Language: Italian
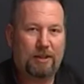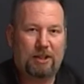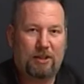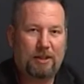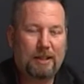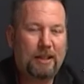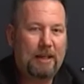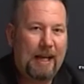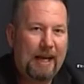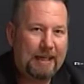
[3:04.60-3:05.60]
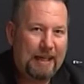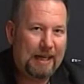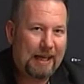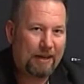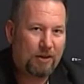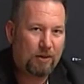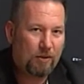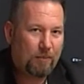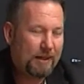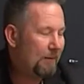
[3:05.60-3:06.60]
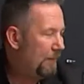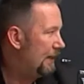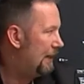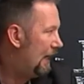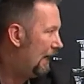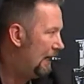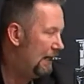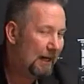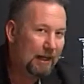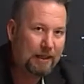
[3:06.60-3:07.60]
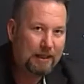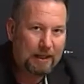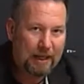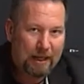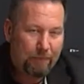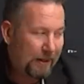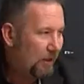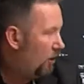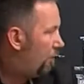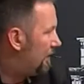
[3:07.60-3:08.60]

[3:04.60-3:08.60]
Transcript: della circoscrizione, è delegato completamente alla, al sì, piccolo per